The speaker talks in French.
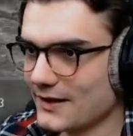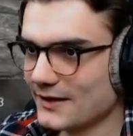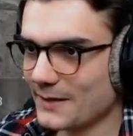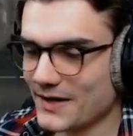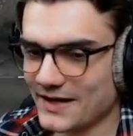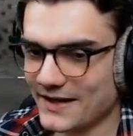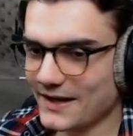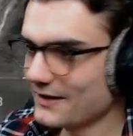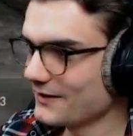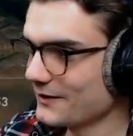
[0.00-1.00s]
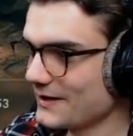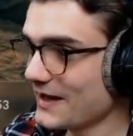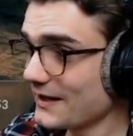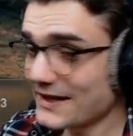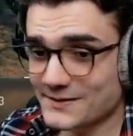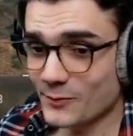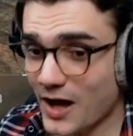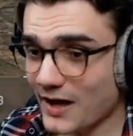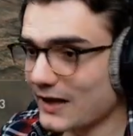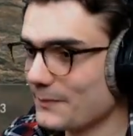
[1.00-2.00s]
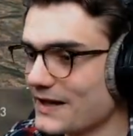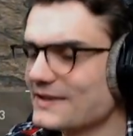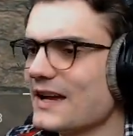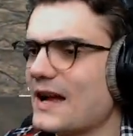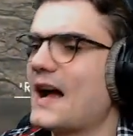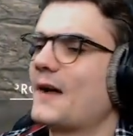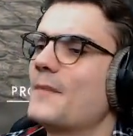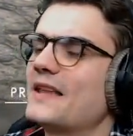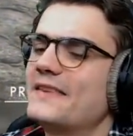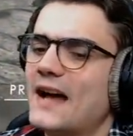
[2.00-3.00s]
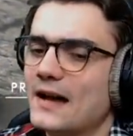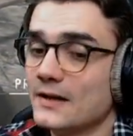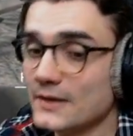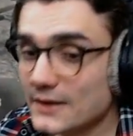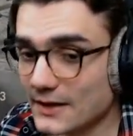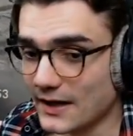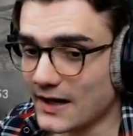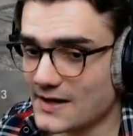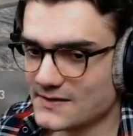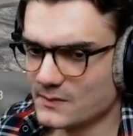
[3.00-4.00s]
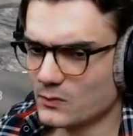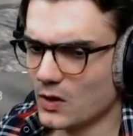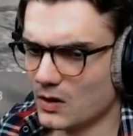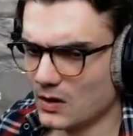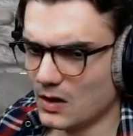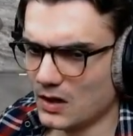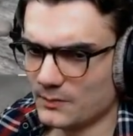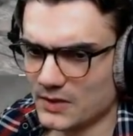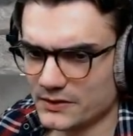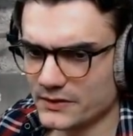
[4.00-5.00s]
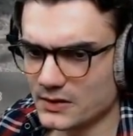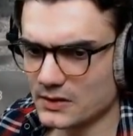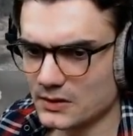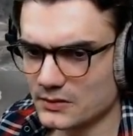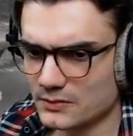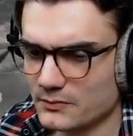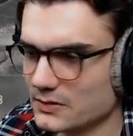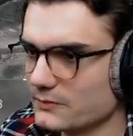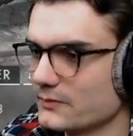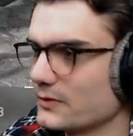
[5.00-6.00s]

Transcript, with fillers: Armada Reste-moi Armada Armada Reste-moi Armada je Non.